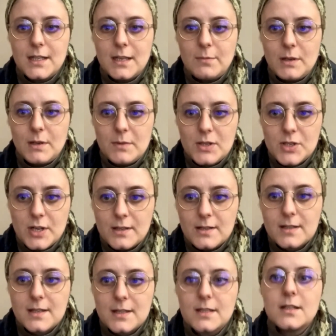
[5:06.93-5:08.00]
edebilme
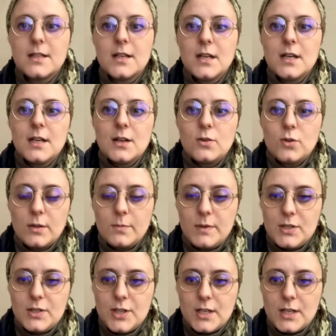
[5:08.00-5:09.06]
şansı
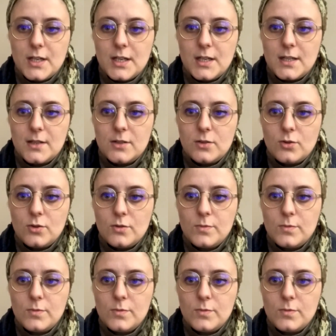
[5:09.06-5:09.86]
olabileceğine inanıyorum.